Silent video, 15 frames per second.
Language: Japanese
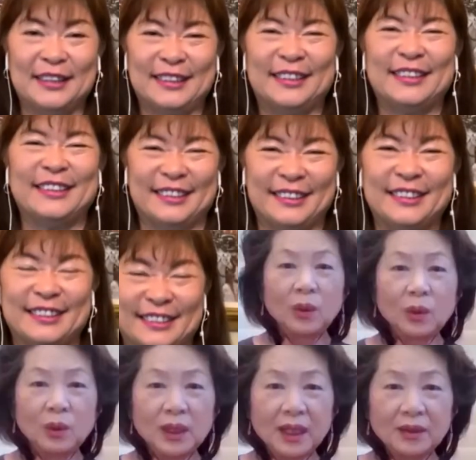
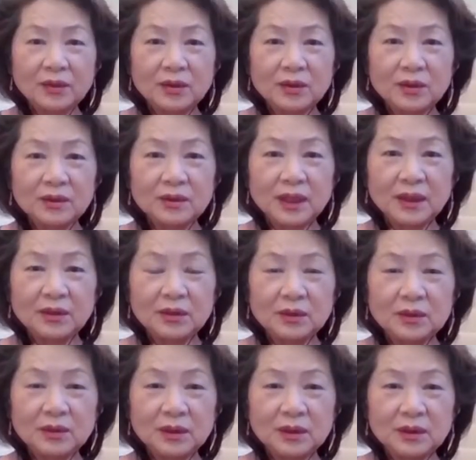おお、なるほど、なる
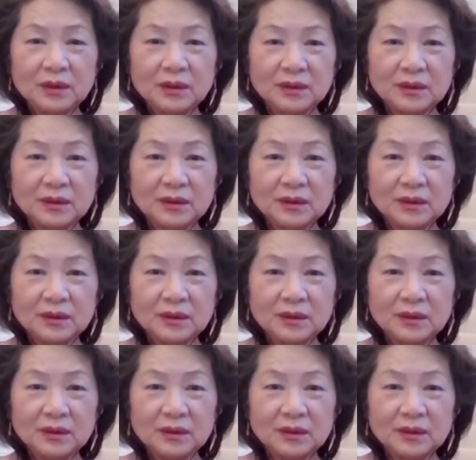ほど、